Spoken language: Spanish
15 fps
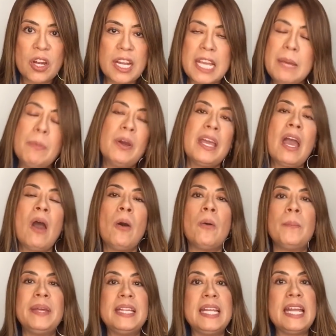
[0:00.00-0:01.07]
Y voy a
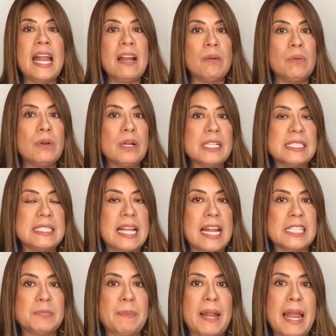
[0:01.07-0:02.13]
omitir algunas de
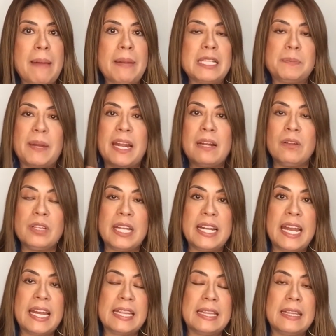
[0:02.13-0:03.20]
las palabras para no
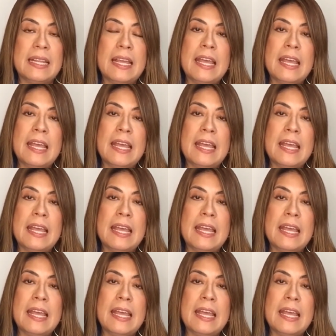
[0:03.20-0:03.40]
tener...